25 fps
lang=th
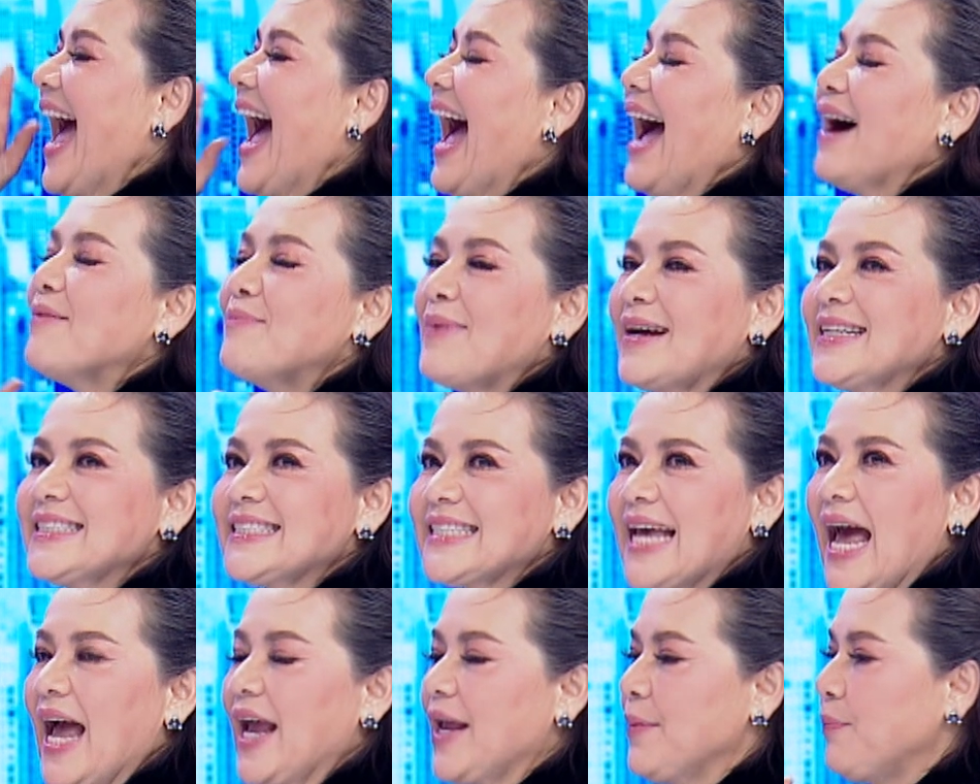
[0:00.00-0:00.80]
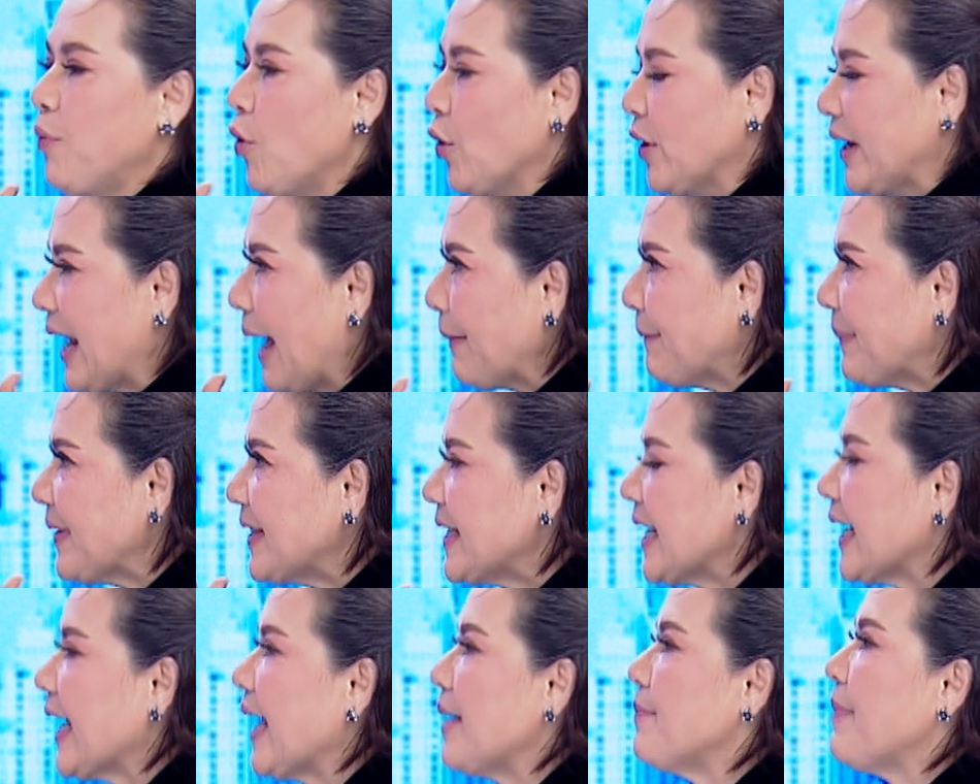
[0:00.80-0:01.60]
อามั่นใจผลลัพธ์เป็น
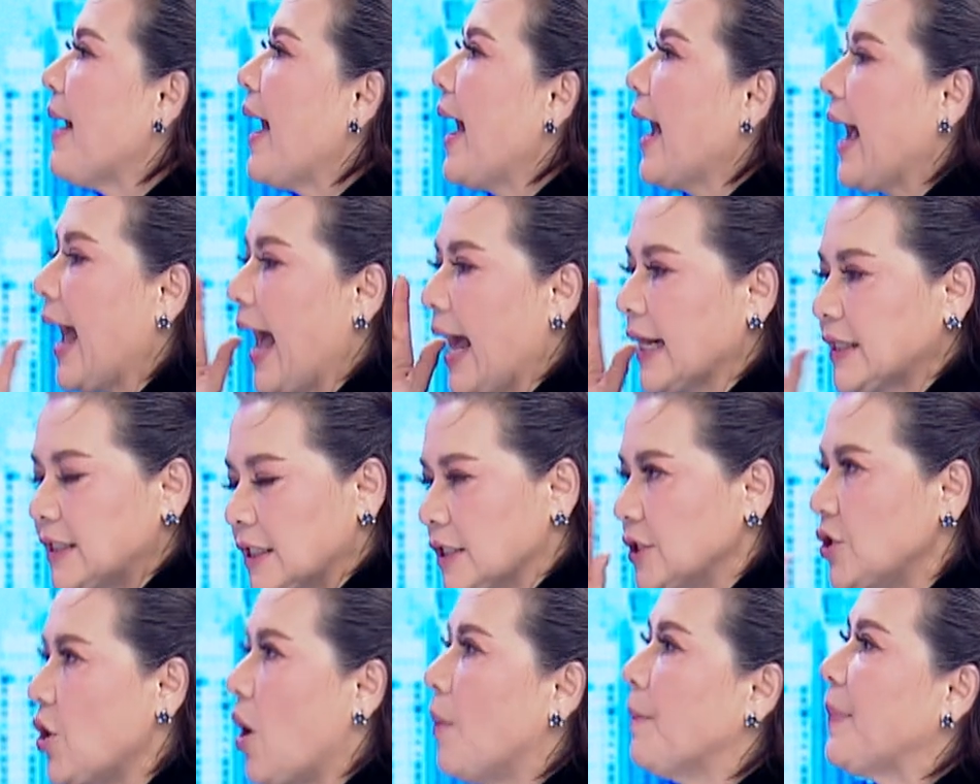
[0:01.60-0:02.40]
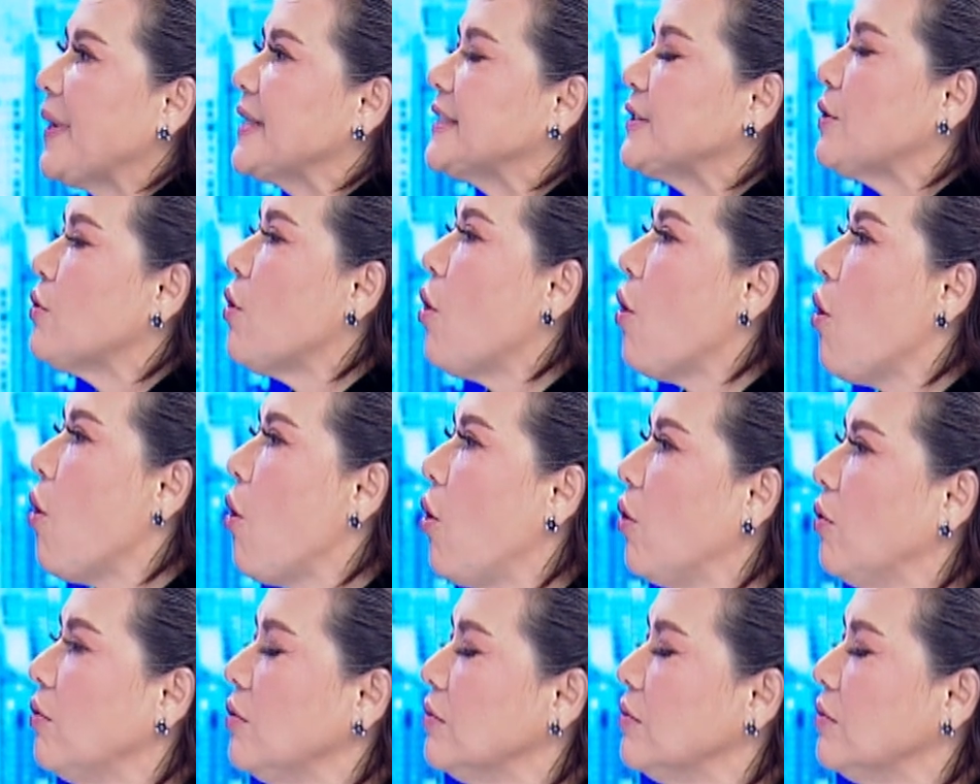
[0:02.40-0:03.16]
ยังไงบ้างอาถึงยอมเป็นเจ้าของ